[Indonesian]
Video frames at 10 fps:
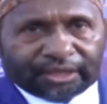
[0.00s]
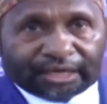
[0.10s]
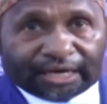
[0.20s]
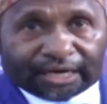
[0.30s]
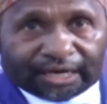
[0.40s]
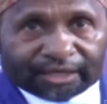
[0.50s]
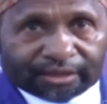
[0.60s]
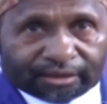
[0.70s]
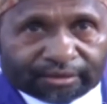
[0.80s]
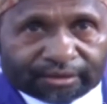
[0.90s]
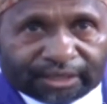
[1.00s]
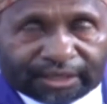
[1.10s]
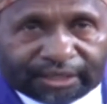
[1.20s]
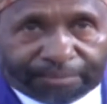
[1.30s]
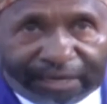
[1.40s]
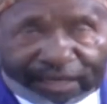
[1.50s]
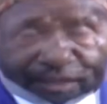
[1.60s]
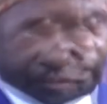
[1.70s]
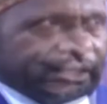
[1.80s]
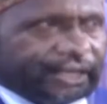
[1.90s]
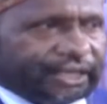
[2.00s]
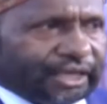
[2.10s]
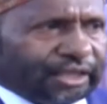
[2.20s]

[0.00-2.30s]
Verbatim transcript: yang akan eh, dibahas kiranya